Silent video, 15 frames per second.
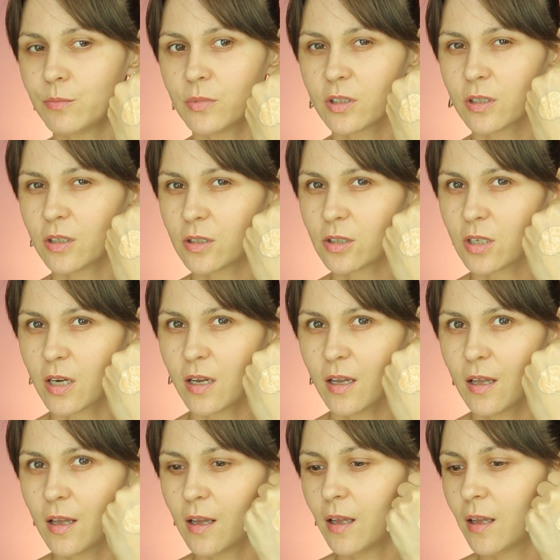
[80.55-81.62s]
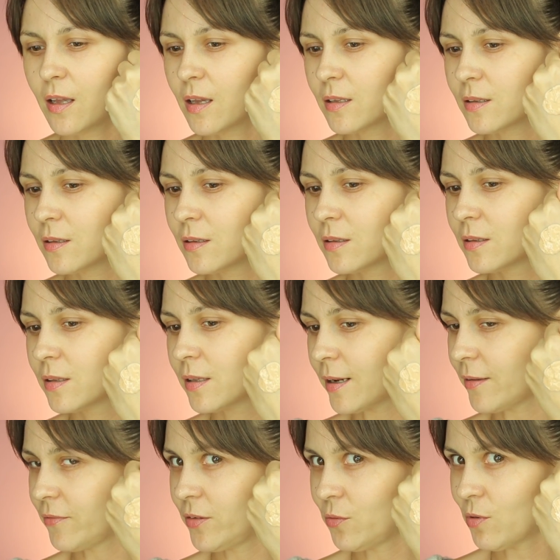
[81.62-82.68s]
Myślę, że
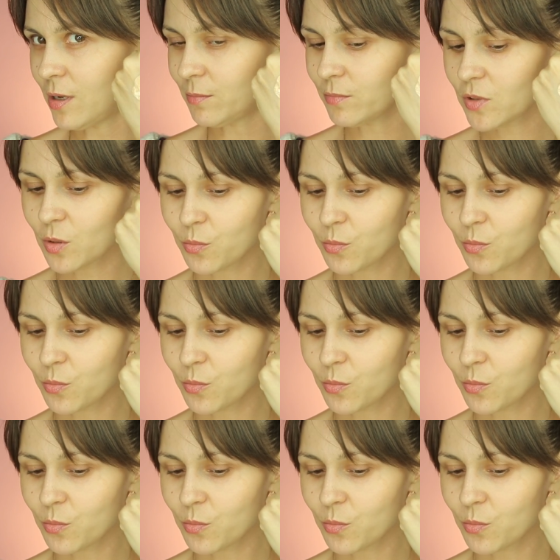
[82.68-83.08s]
trafiłam.